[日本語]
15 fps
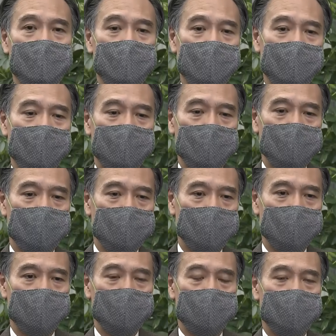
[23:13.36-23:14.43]
えーまあ、その
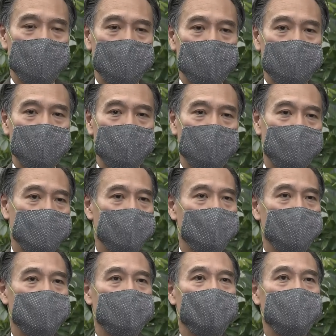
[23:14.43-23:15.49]
どういう業種にどう
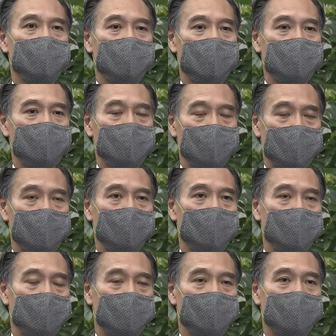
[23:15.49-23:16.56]
いう取り
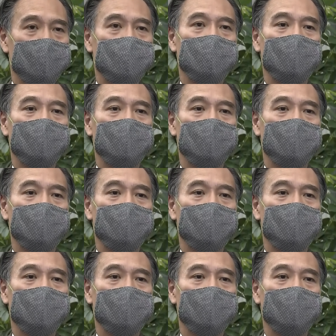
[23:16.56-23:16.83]
組みを、